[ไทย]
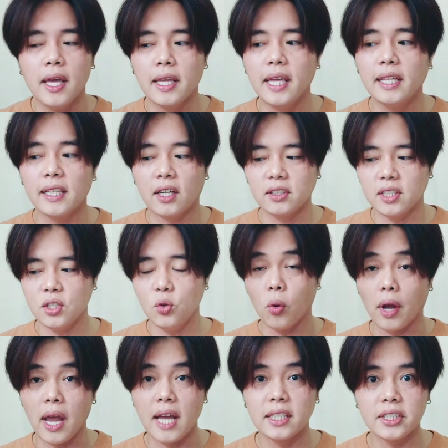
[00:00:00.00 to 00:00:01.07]
กลิ่นเขาจะอยู่
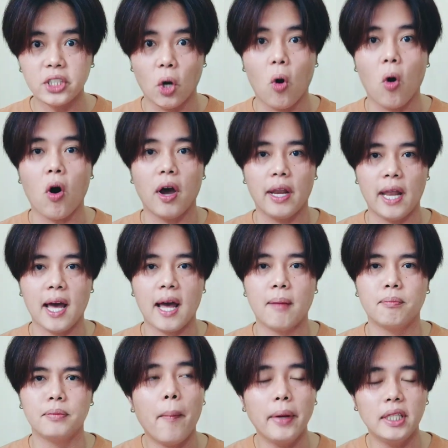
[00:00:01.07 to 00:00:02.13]
แค่ศอกนะครับ
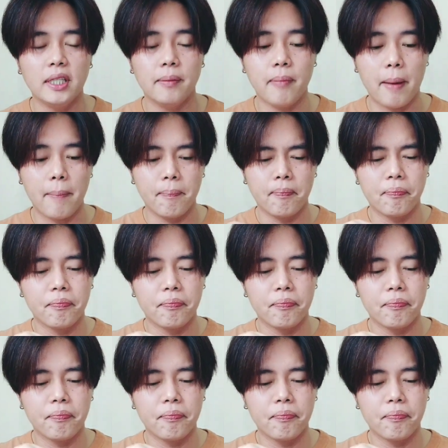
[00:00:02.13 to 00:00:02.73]
พอมาถึงแบบ